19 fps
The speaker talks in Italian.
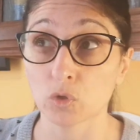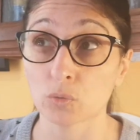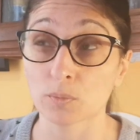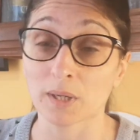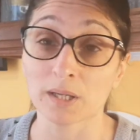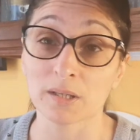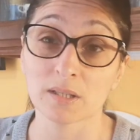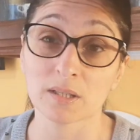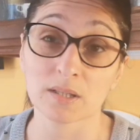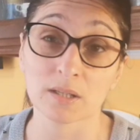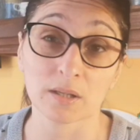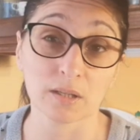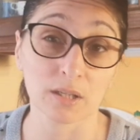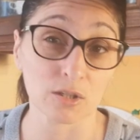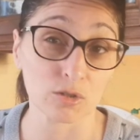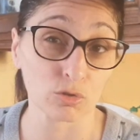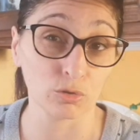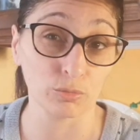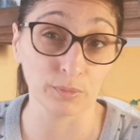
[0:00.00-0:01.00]
domani se
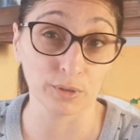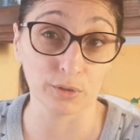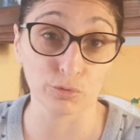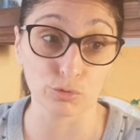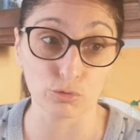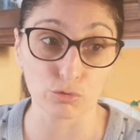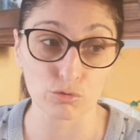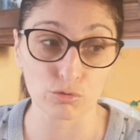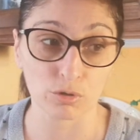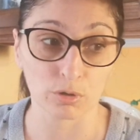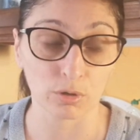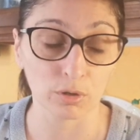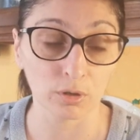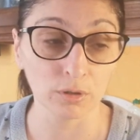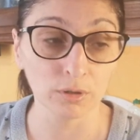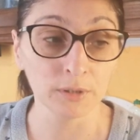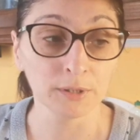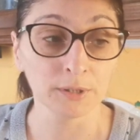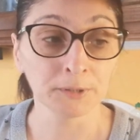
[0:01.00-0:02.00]
riesco ma non lo
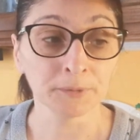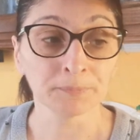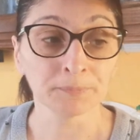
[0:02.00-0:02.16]
so